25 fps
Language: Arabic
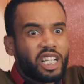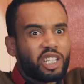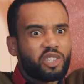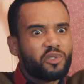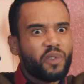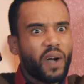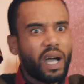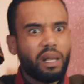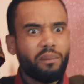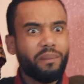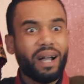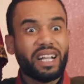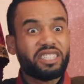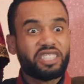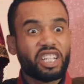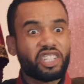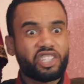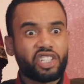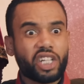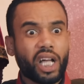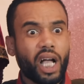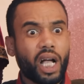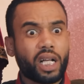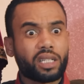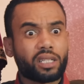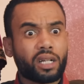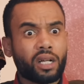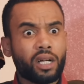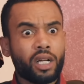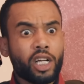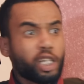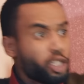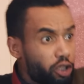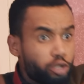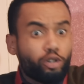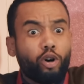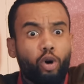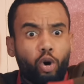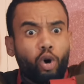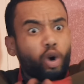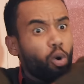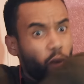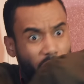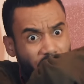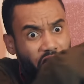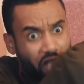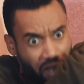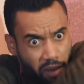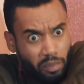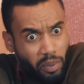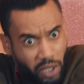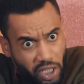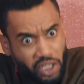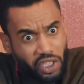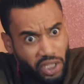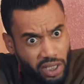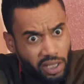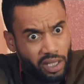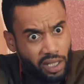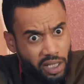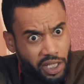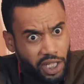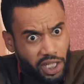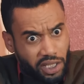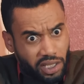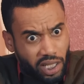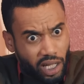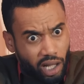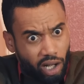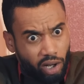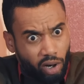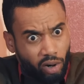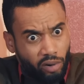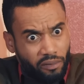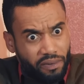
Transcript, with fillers: تنتفاعل مع حتى شي حاجه شنو واش بغيتيني نكيتي لا